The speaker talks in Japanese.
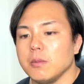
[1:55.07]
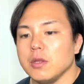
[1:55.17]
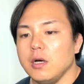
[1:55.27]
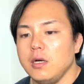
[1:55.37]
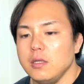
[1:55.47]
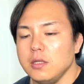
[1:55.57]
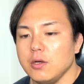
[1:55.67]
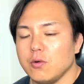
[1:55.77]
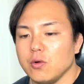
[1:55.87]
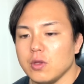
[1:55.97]
なんで
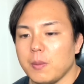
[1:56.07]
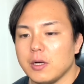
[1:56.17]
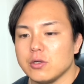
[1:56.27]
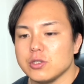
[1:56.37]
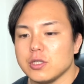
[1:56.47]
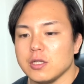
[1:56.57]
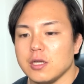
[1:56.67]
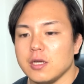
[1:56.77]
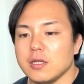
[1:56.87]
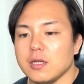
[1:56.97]
こんな幕下
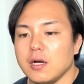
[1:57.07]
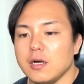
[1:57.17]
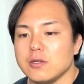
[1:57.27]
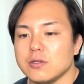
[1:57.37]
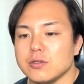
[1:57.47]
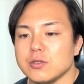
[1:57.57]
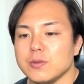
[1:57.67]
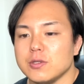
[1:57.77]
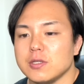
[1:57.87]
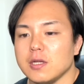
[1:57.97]
で長くくす
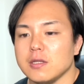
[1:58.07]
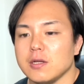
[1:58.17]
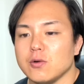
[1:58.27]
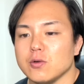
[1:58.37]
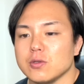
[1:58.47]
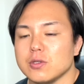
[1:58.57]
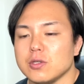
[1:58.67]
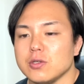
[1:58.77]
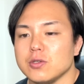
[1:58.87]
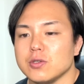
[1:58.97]
ぶってたんだろうっ
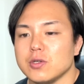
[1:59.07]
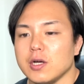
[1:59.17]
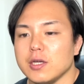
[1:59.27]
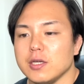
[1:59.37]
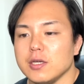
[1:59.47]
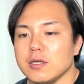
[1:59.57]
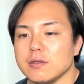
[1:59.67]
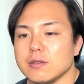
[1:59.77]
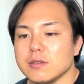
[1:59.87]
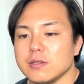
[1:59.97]
ていうぐらい